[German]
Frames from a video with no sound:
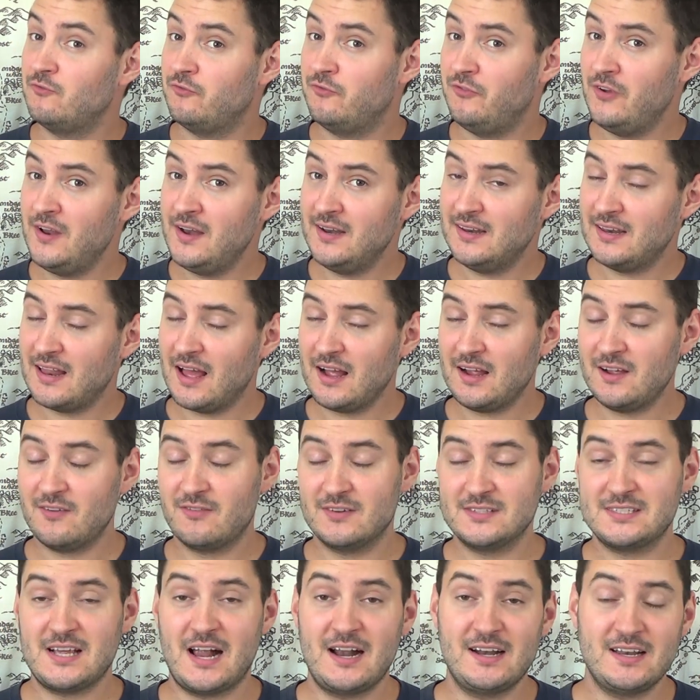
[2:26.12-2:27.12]
Vielen Dank.
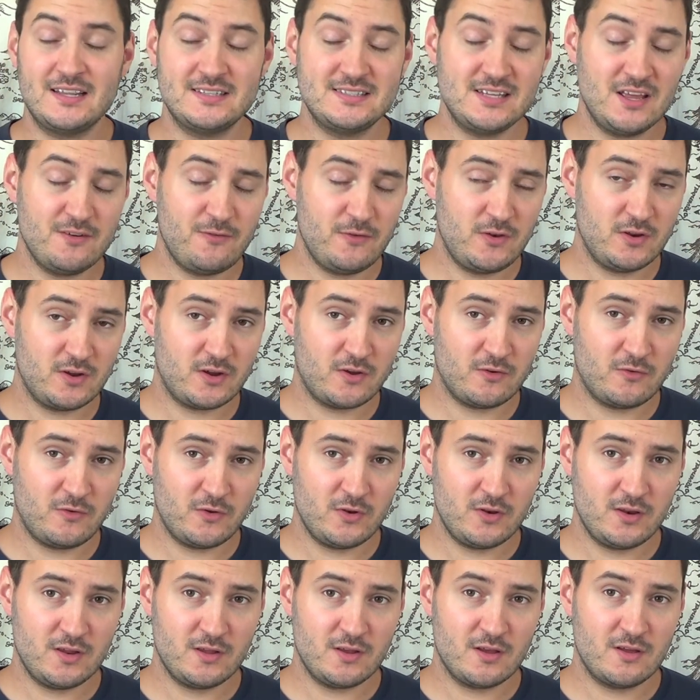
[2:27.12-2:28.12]
Was haltet ihr, Friedrich,
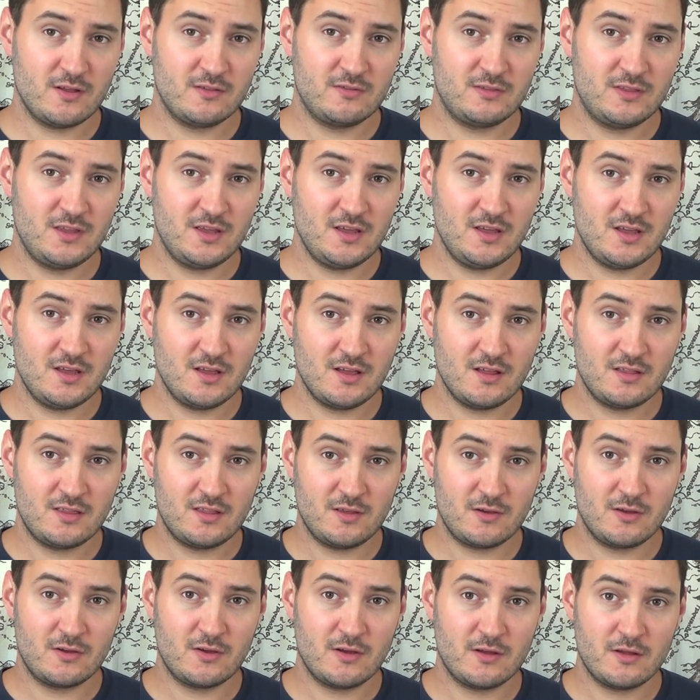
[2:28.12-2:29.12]
von die, äh, die, äh,
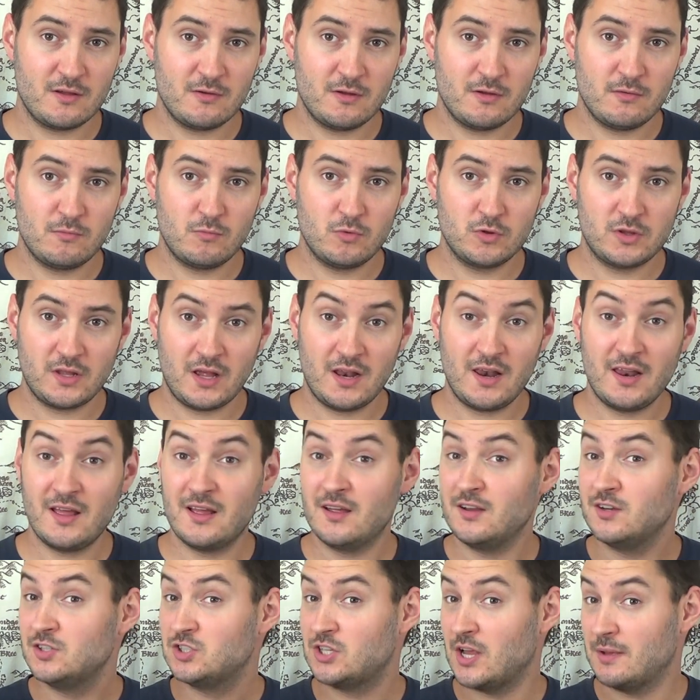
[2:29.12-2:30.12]
die äh,
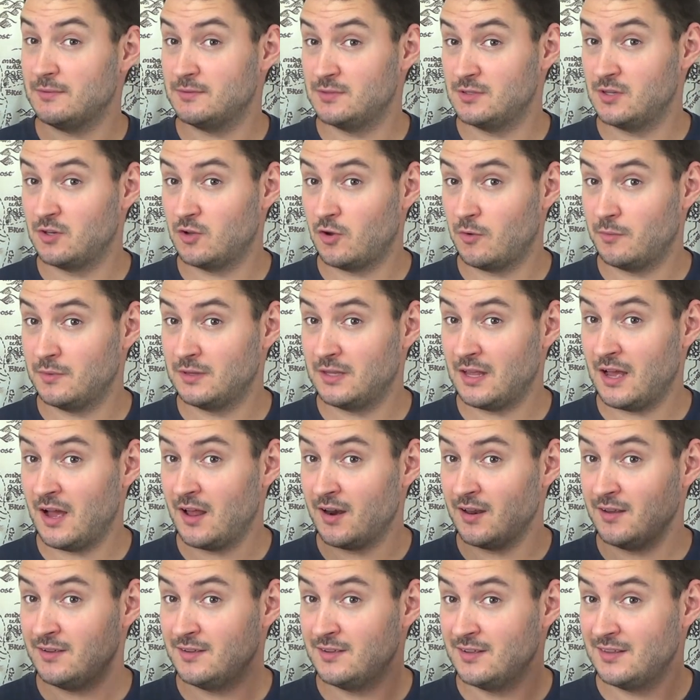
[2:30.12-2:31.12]
Modelle? Schreibt es in die
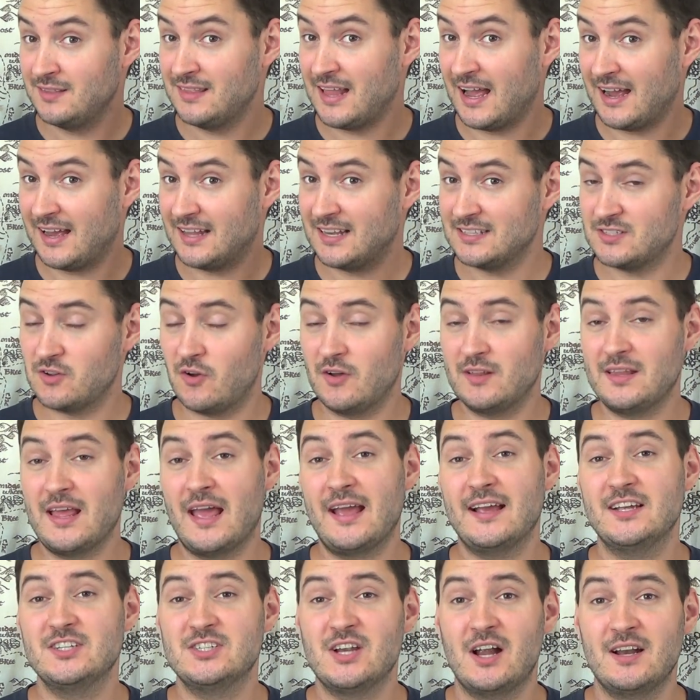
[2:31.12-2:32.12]
Kommentare. Danke, dass ihr heute
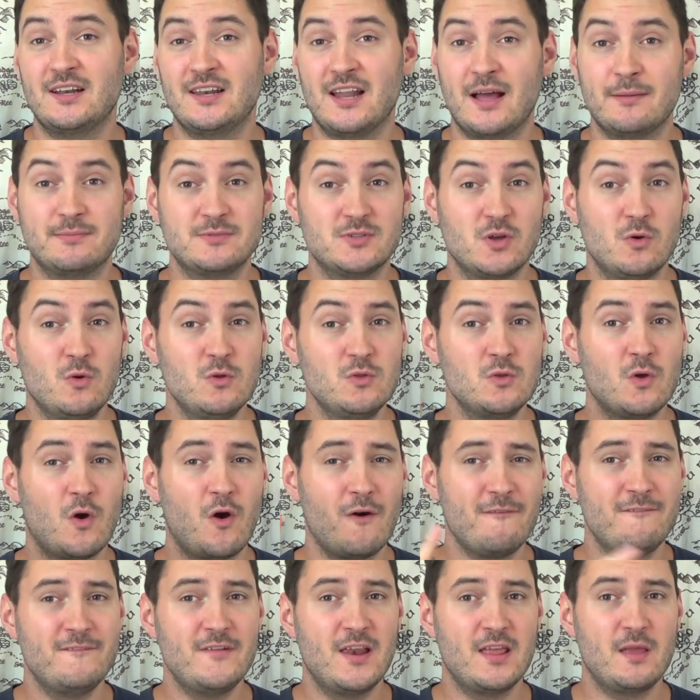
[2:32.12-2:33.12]
eingeschaltet habt und
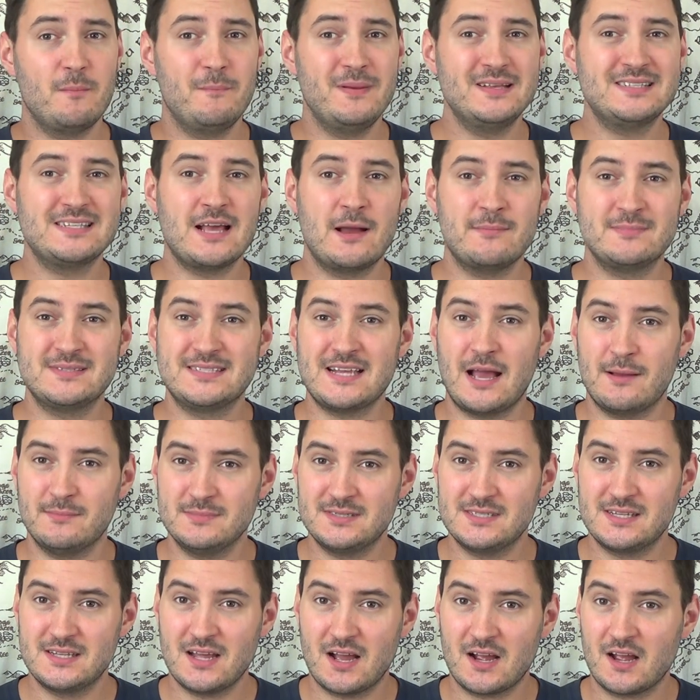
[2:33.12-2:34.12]
hoffentlich bis am
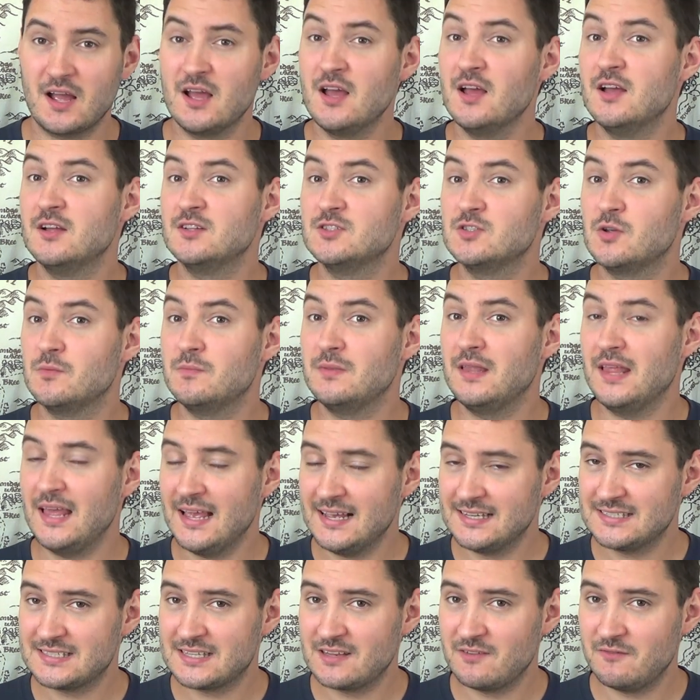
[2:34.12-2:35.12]
Samstag zum
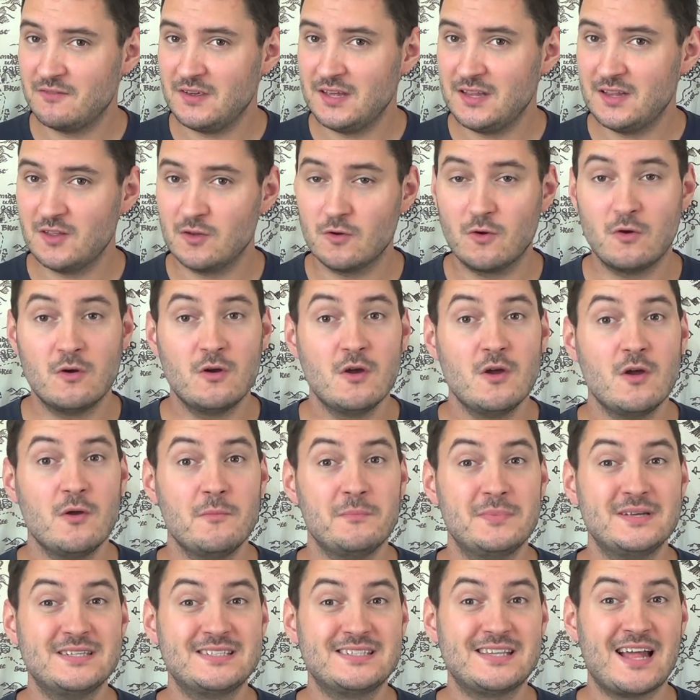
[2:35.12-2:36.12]
nächsten Video.
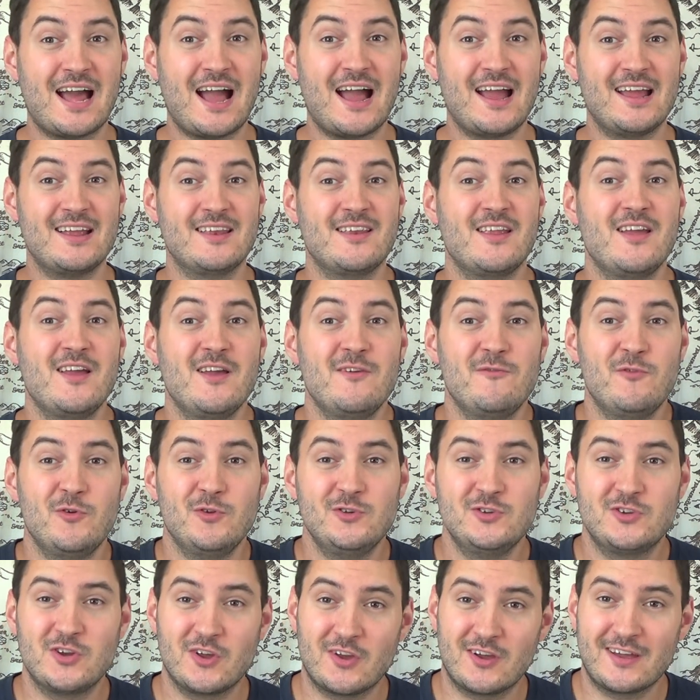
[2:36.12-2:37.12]
Bis dahin
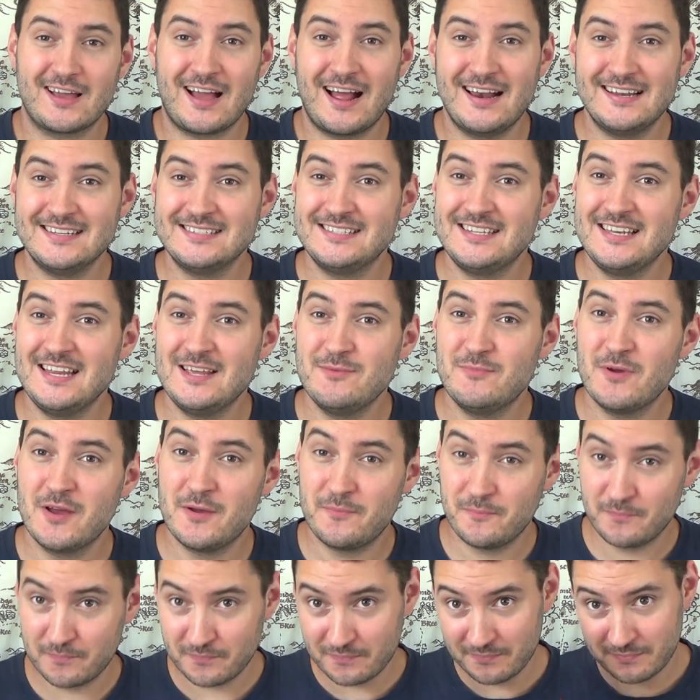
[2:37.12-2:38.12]
wünsche ich euch alles
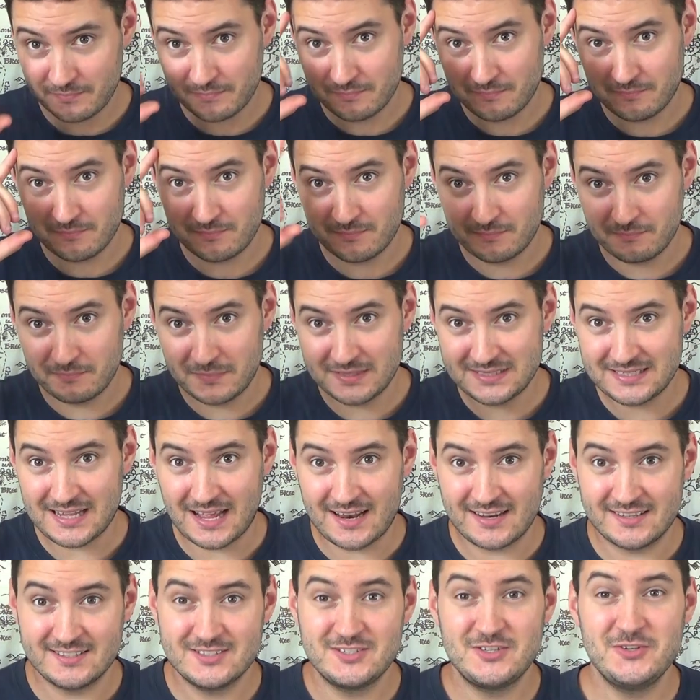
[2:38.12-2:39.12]
Liebe. Bis
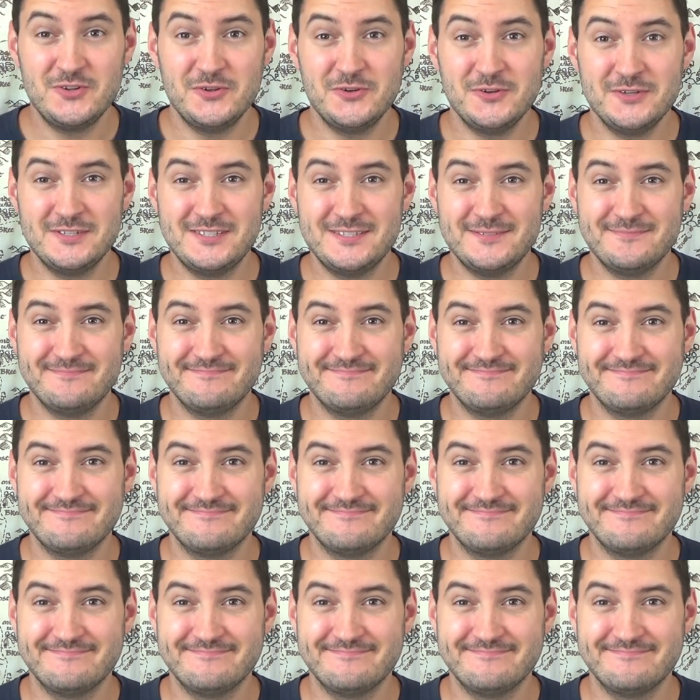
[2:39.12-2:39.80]
dann. Tschüss.